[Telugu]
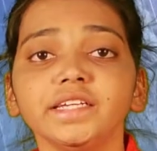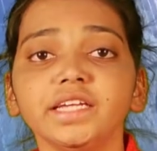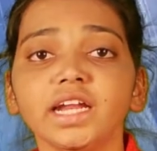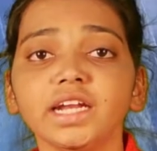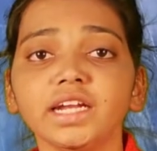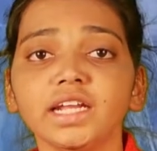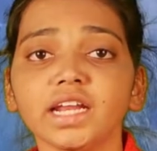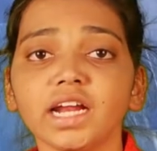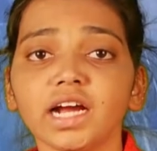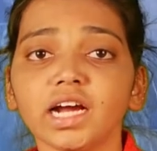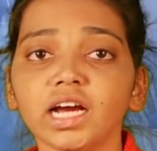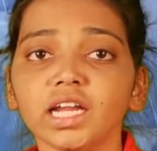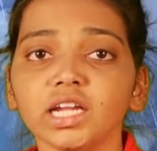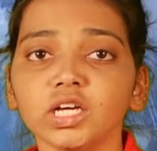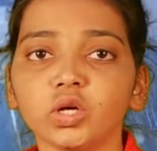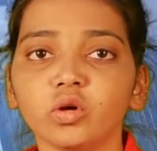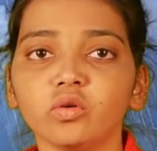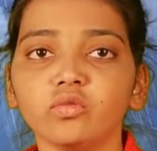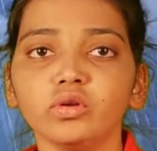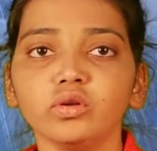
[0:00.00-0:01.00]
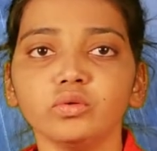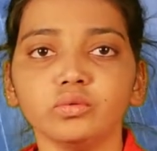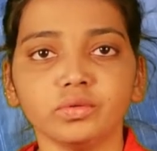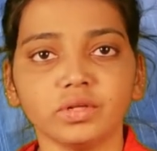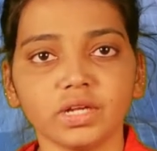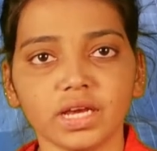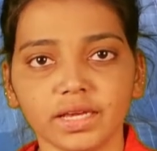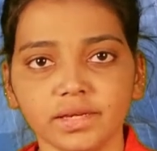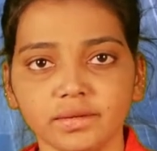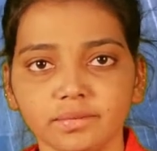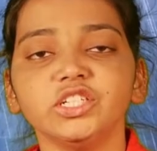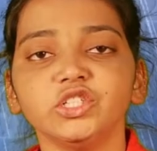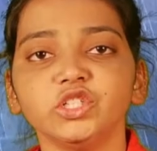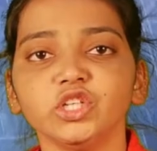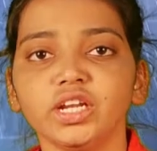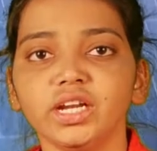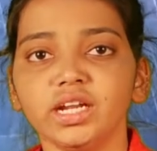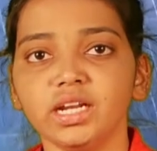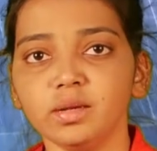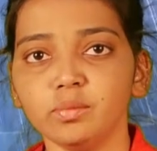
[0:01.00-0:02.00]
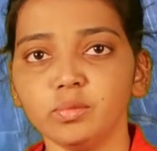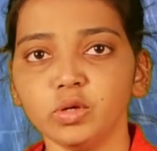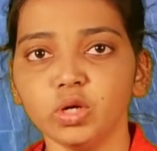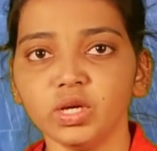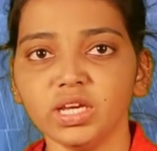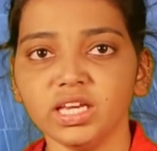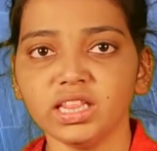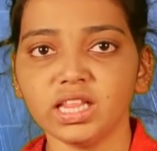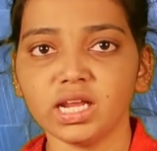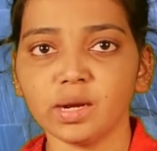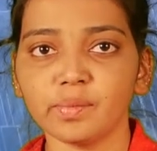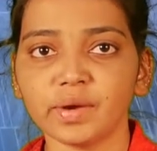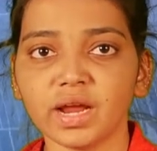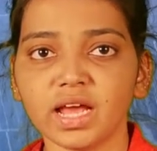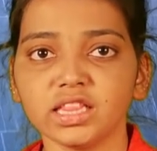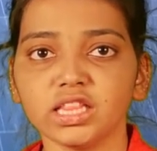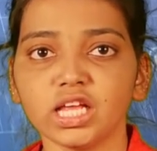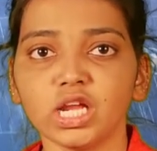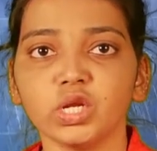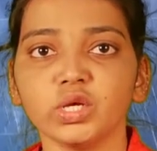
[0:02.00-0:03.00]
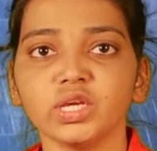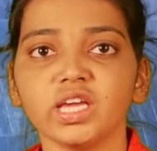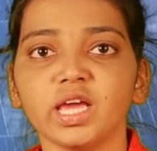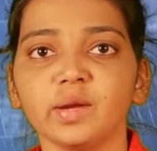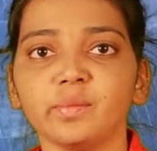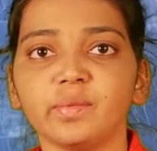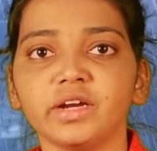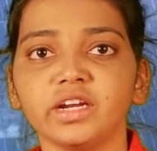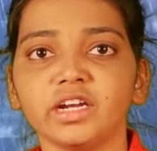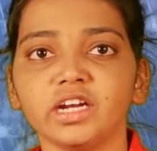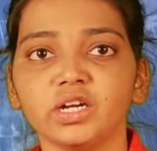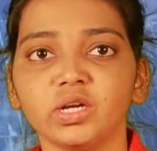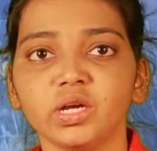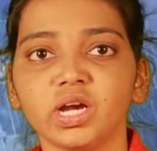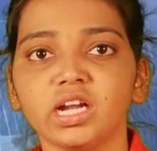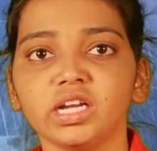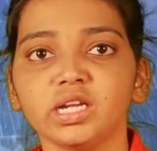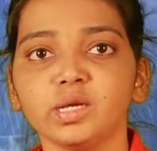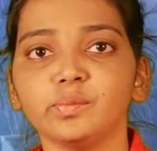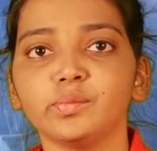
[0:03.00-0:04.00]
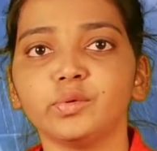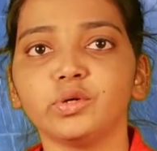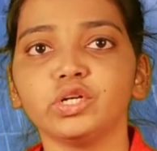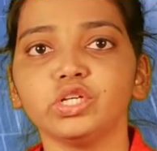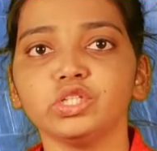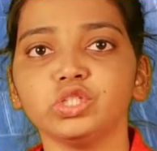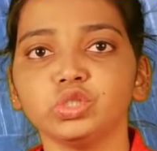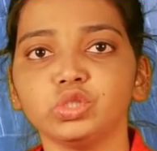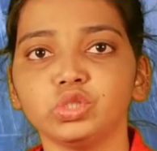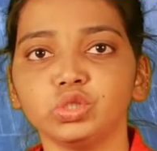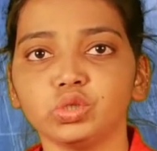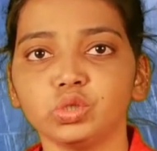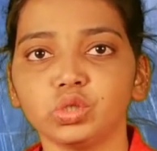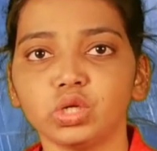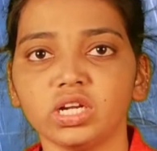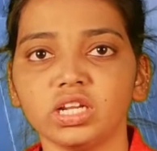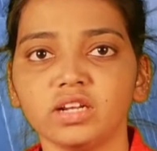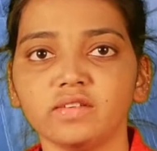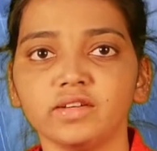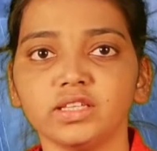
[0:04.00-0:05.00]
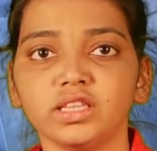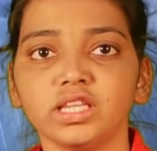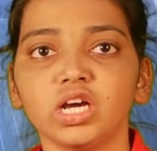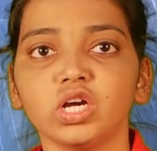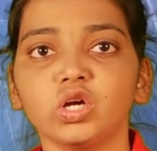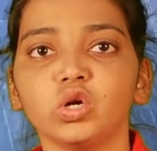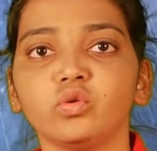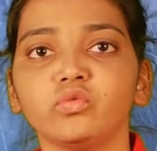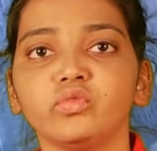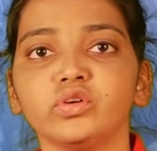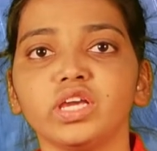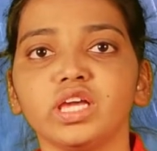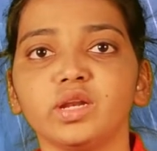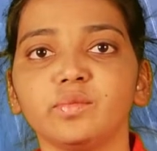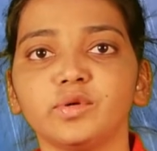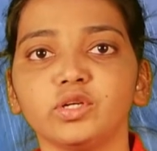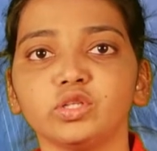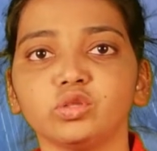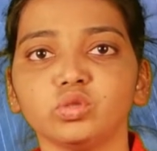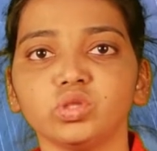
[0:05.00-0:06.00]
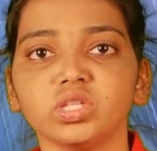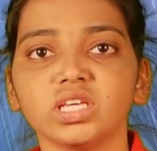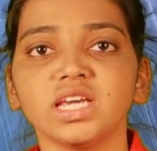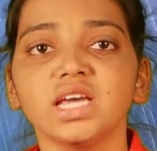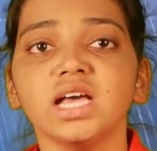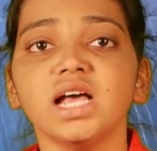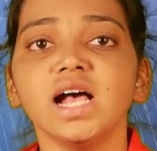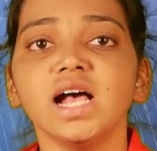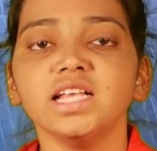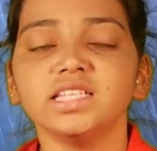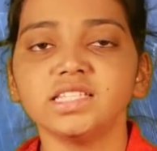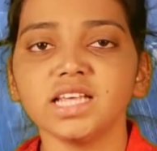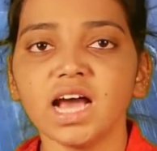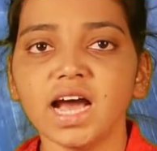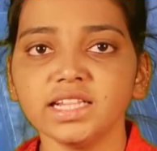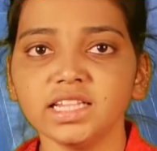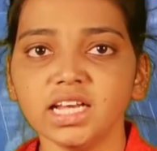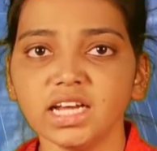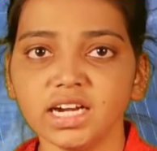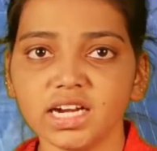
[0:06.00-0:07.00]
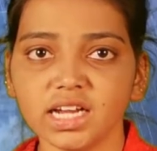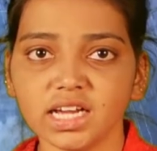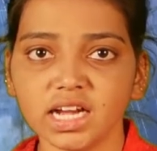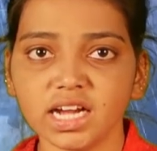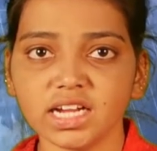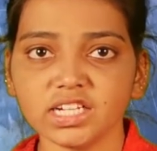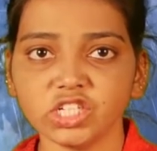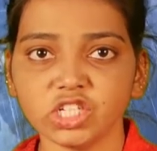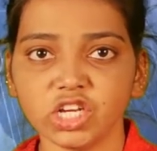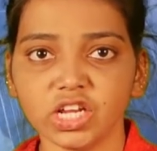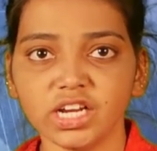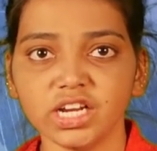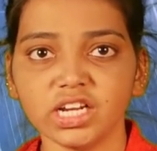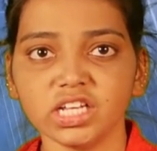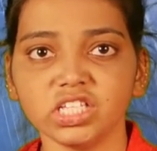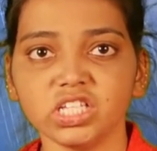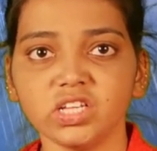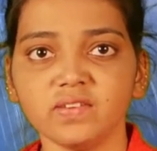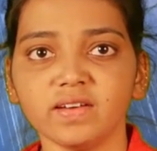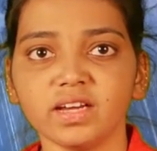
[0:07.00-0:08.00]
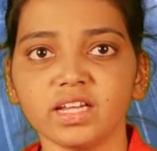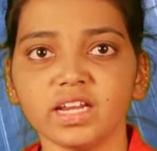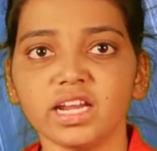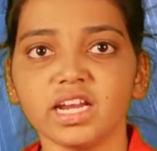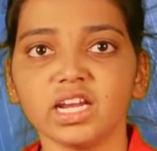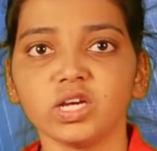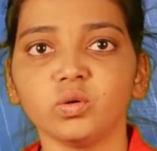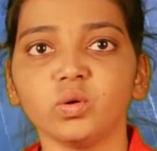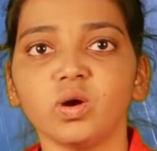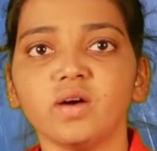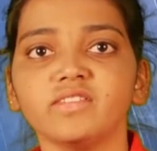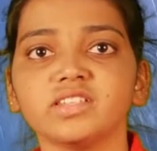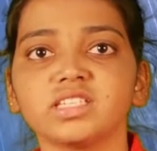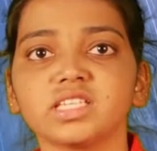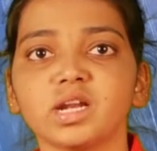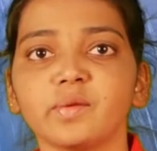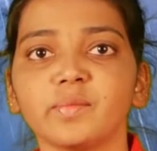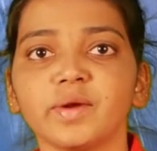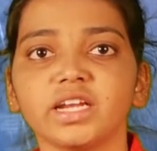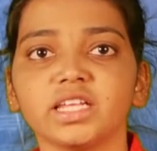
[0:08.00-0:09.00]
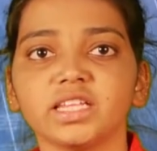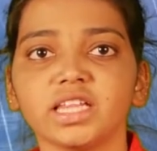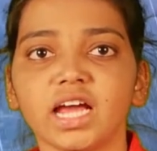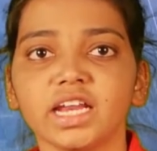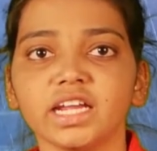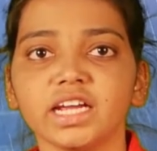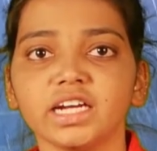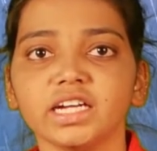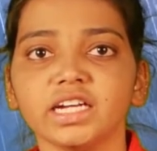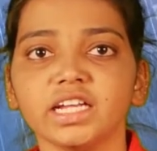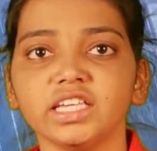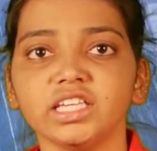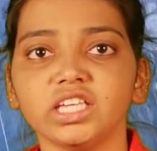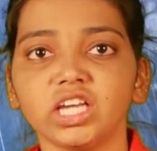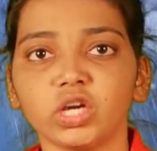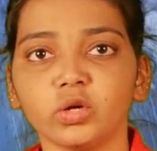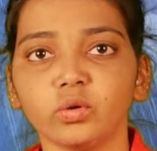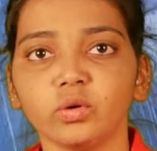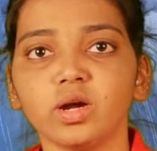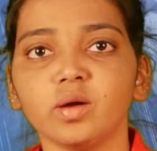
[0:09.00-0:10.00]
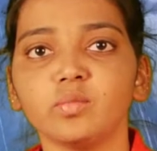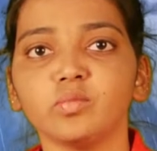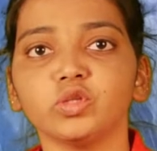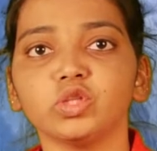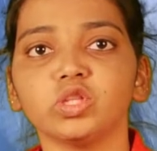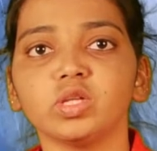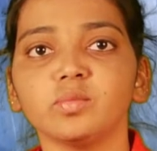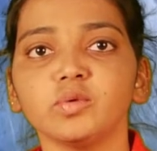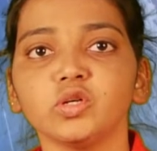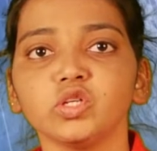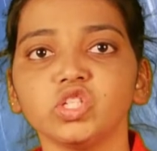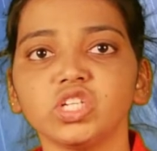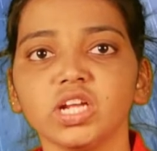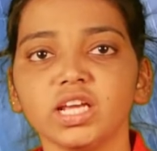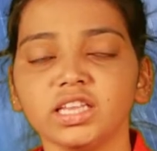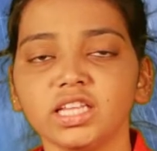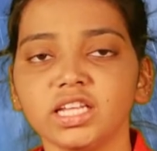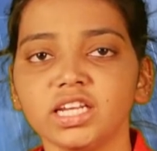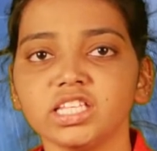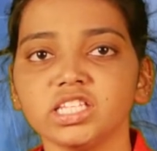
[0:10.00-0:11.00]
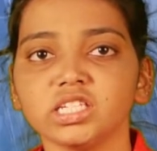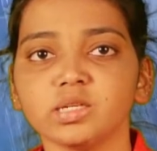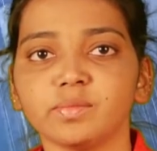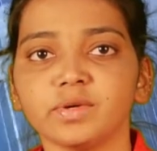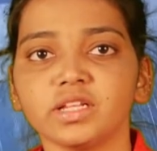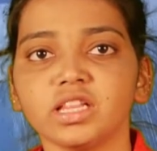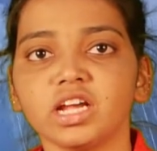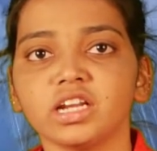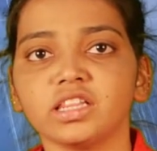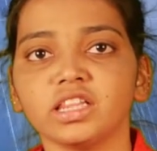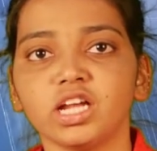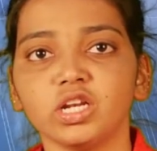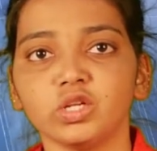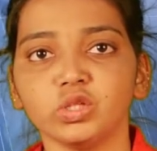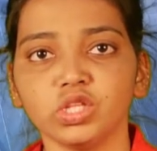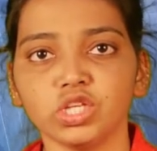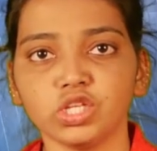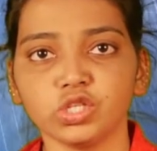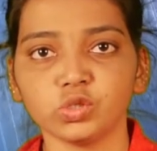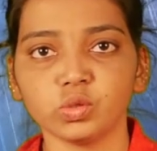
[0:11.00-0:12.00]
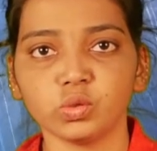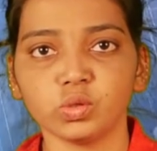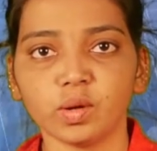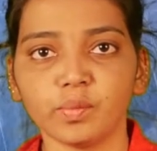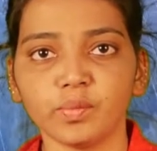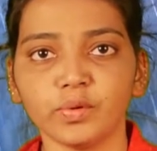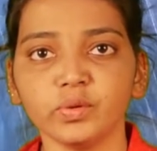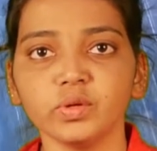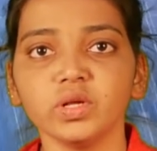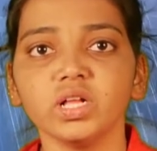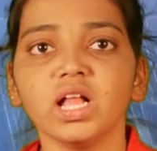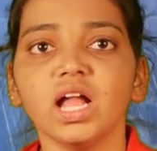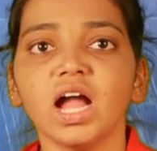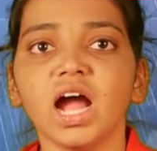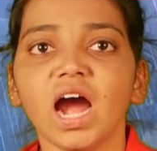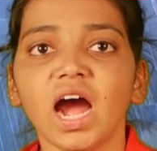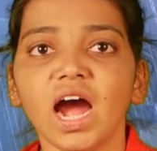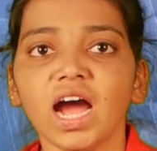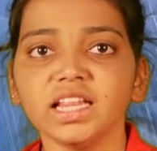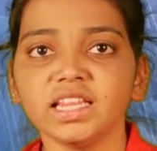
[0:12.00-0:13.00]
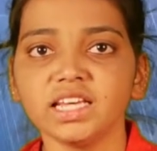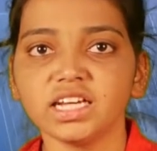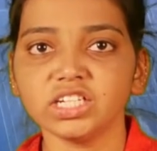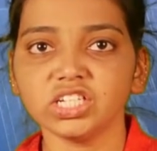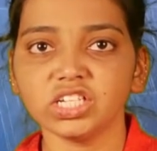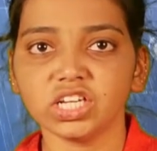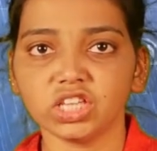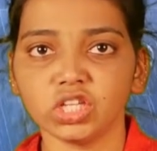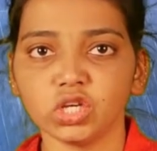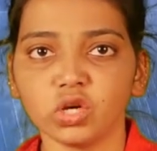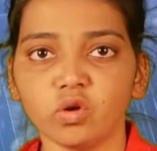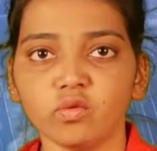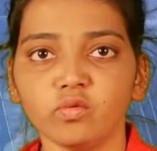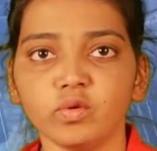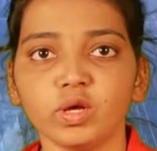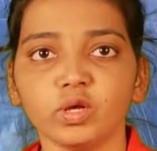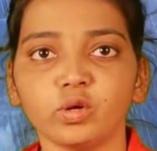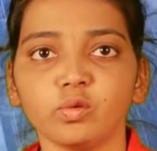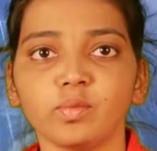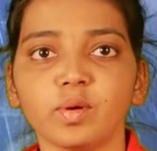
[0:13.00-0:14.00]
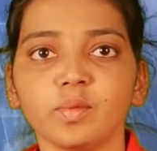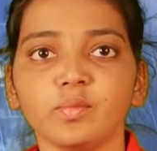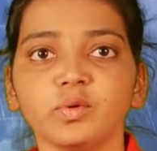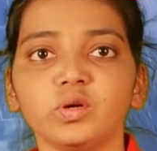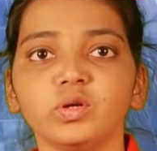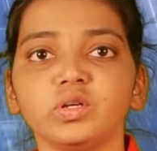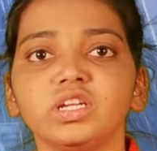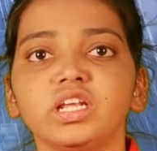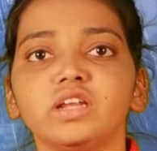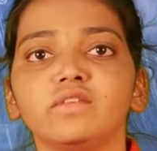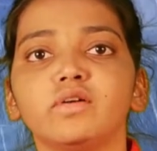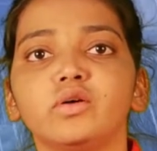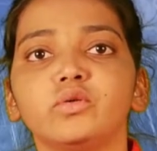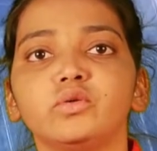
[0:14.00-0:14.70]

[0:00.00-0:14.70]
ఎన్ని రకాల కొవ్వులు ఉన్నాయి శరీరంలో ఇతర ప్రాంతాల్లో ఏర్పడినట్టుగానే పొట్ట చుట్టూ తొడల వద్ద కొవ్వు ఏర్పడుతుంది సాధారణంగా శరీర జీవక్రియలకు అవసరమైన దానికంటే ఎక్కువగా మొత్తంలో శక్తినిచ్చే పదార్థాలు తీసుకున్నప్పుడు అధిక శక్తి కొవ్వుల రూపంలో నిల్వ